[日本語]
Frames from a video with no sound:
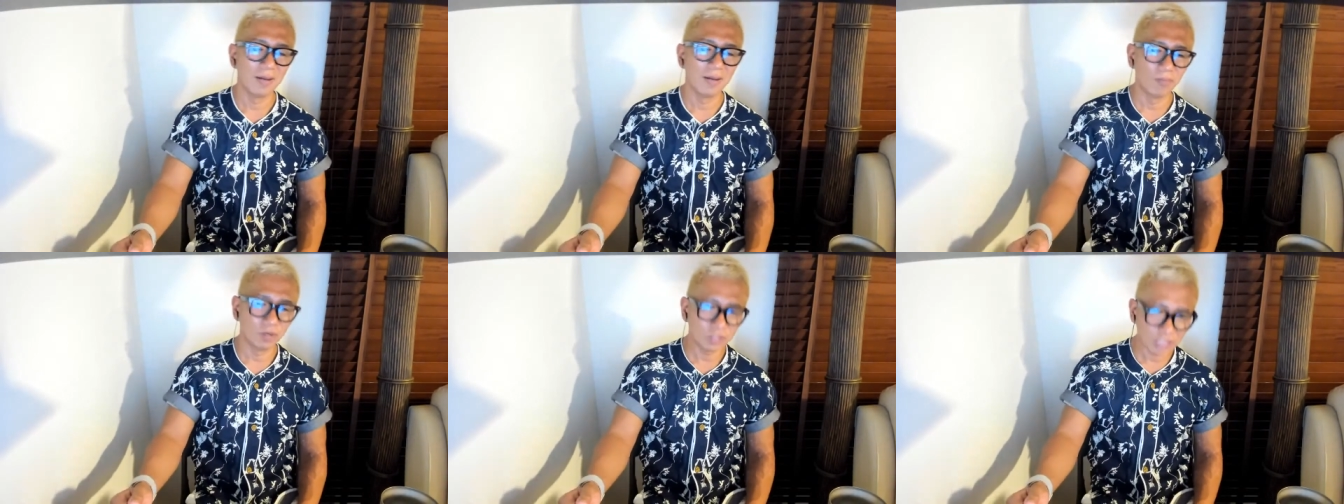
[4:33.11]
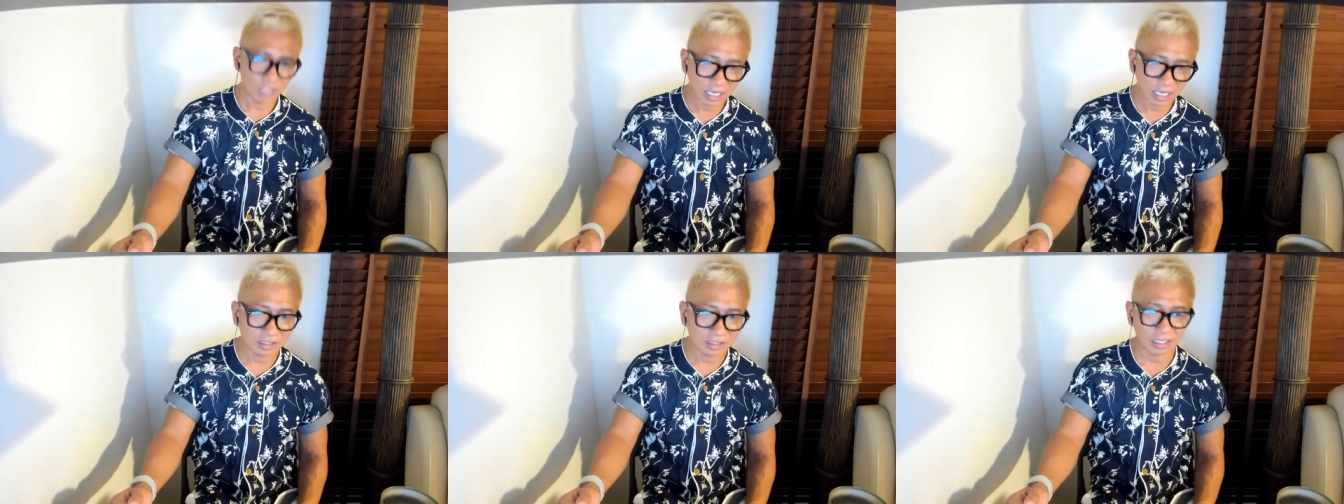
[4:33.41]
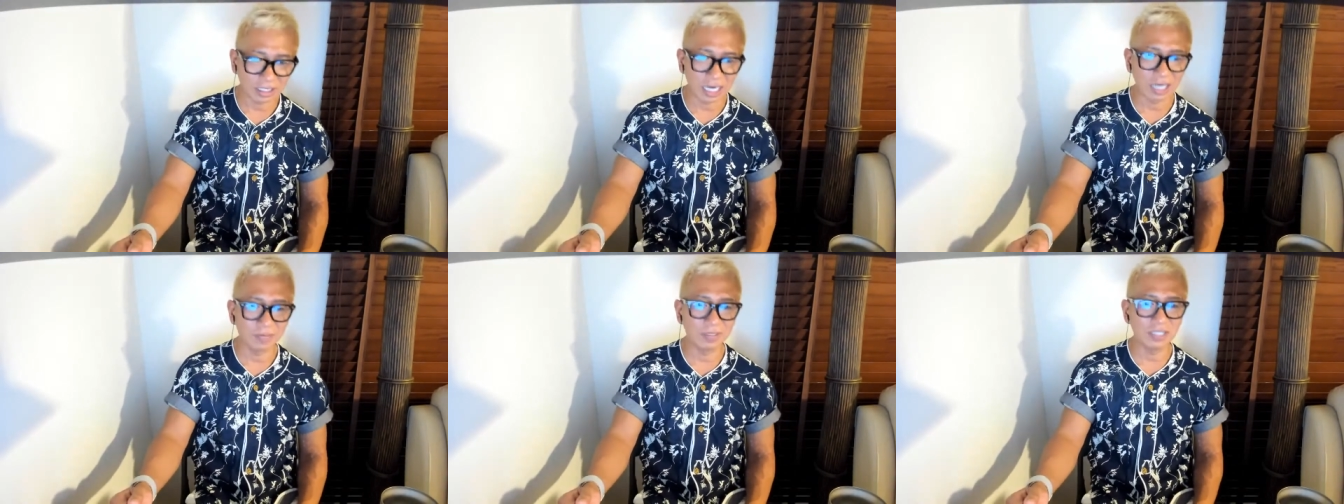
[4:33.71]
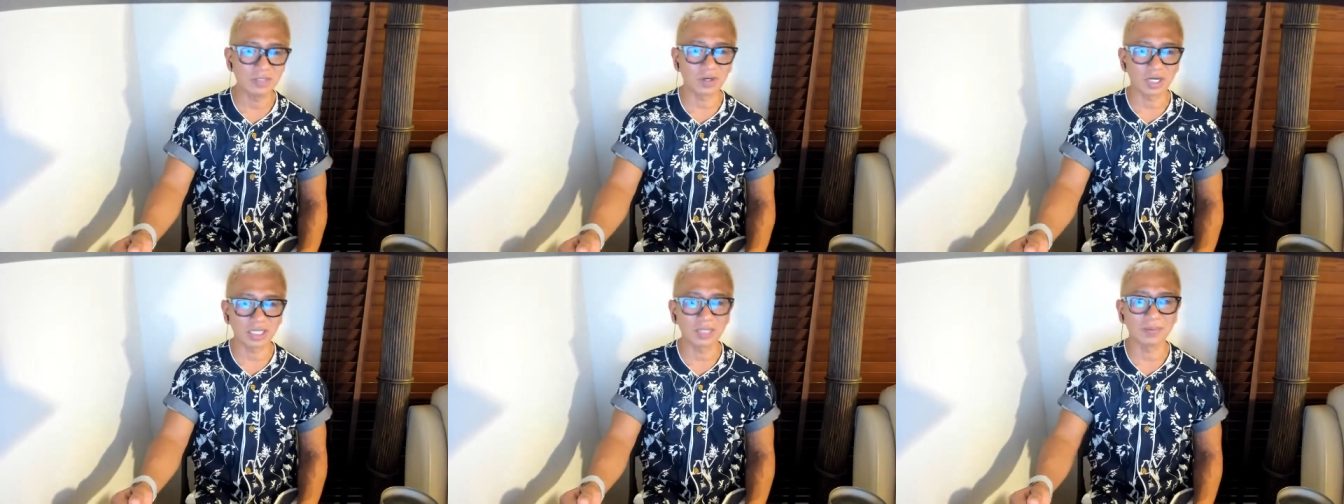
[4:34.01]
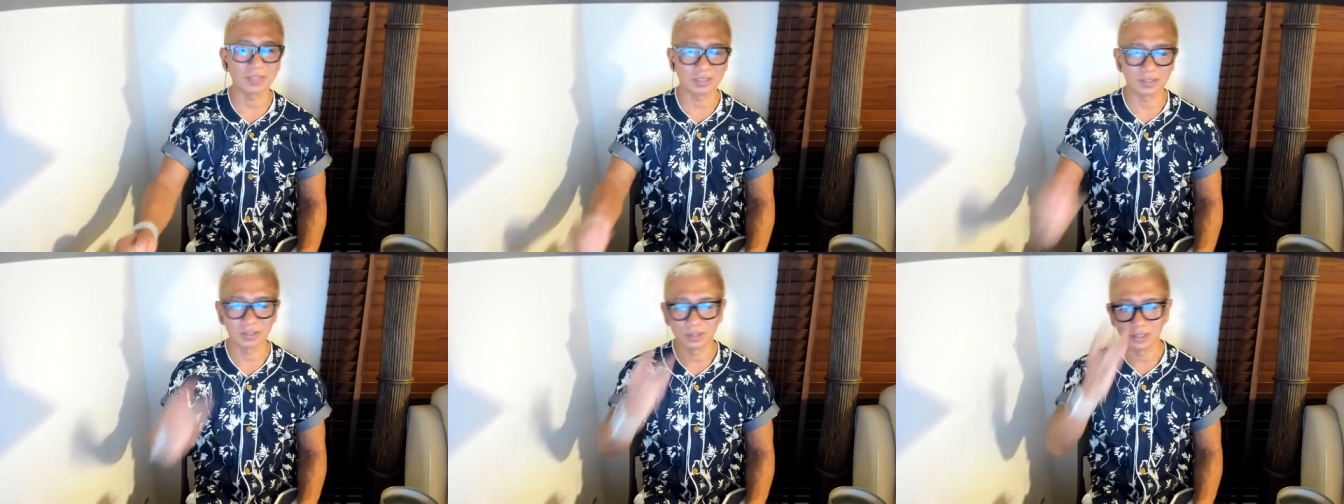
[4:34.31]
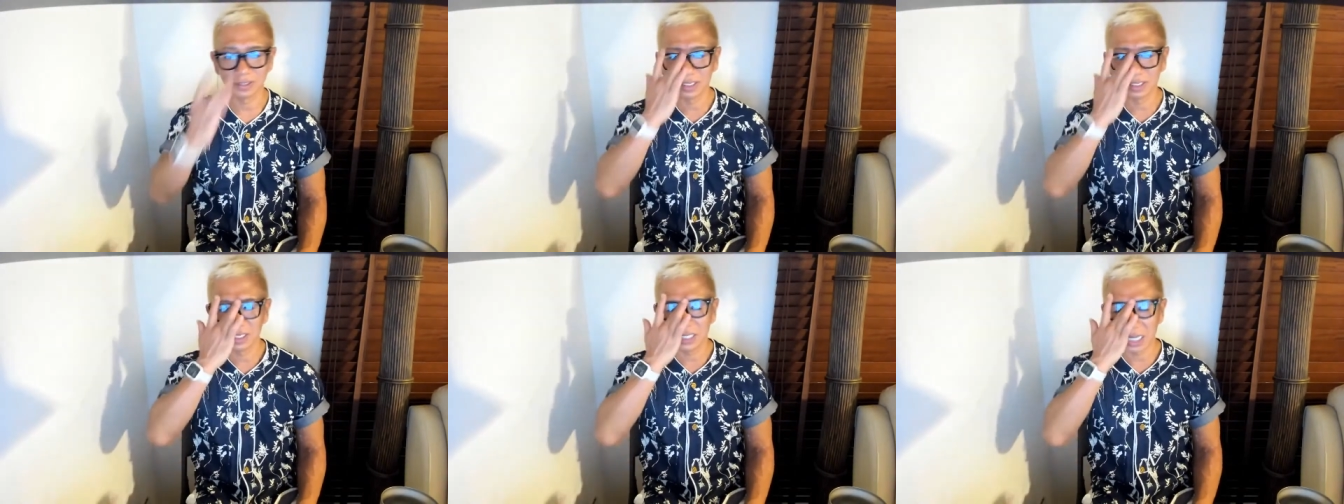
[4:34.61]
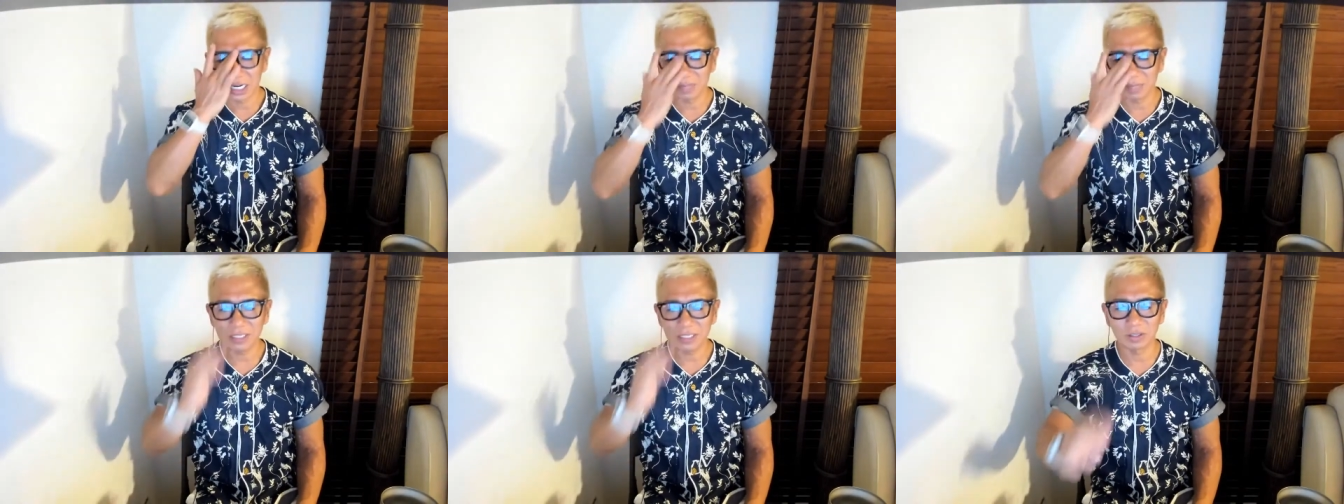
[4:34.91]
申し訳ないですけどひゃくまん以上かかってますよ。
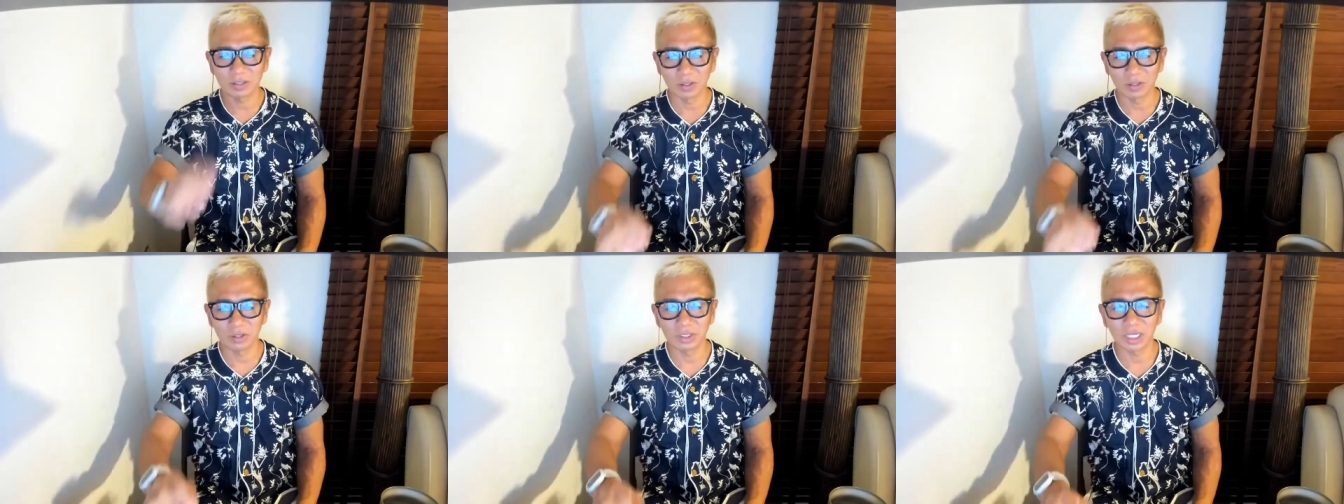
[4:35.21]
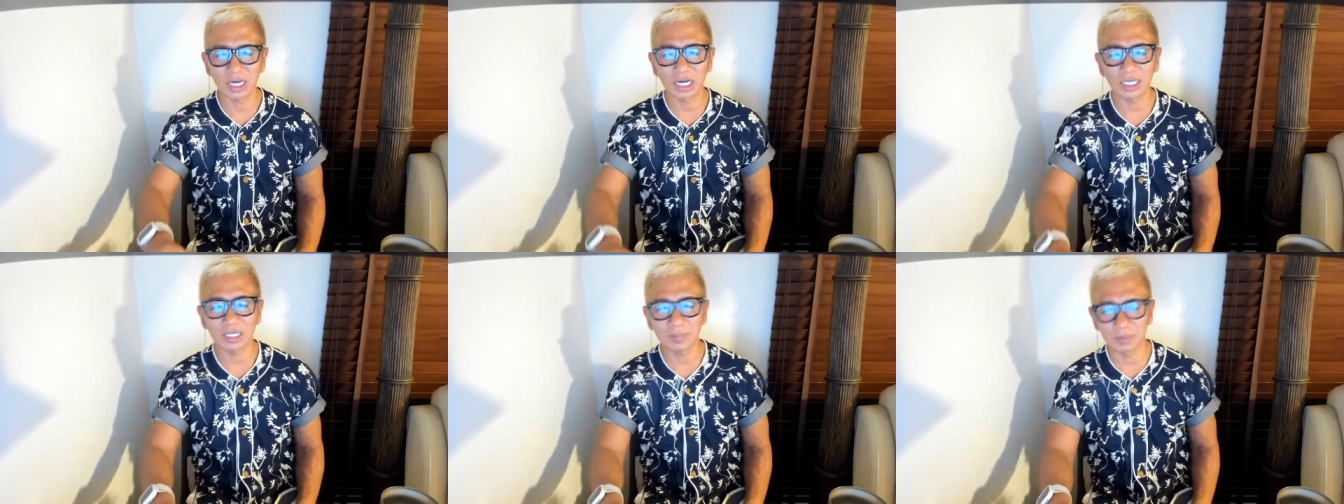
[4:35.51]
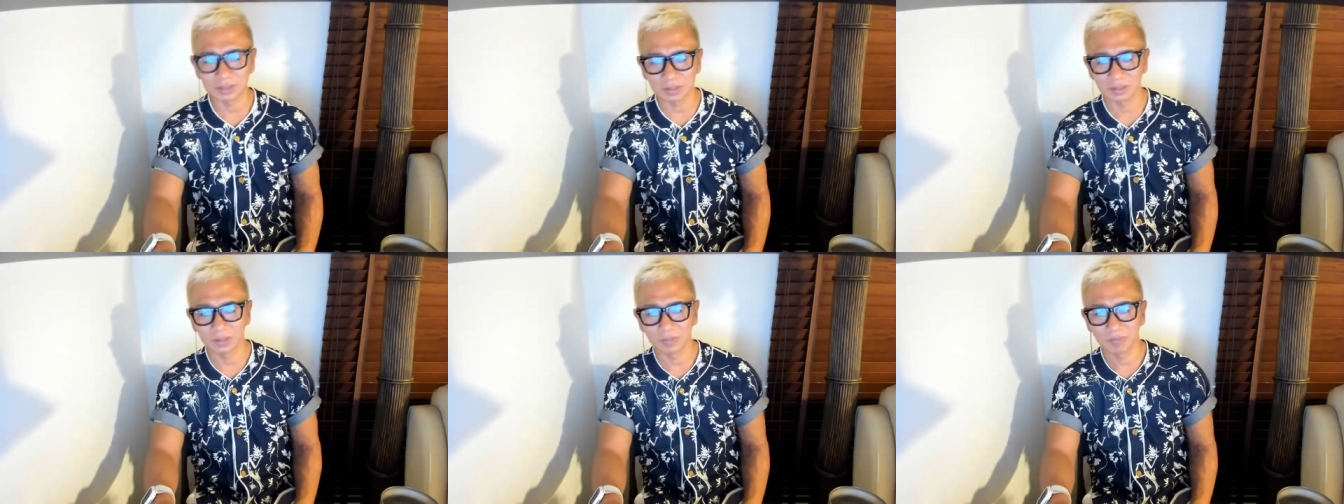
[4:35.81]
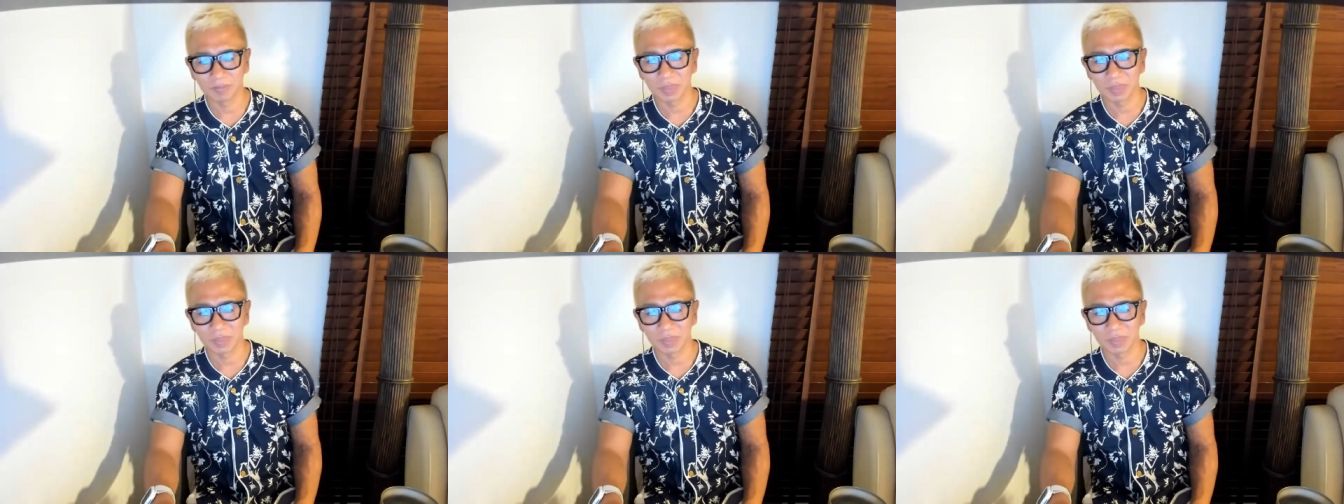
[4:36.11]
ひゃくまん以上余裕でかかってますよ。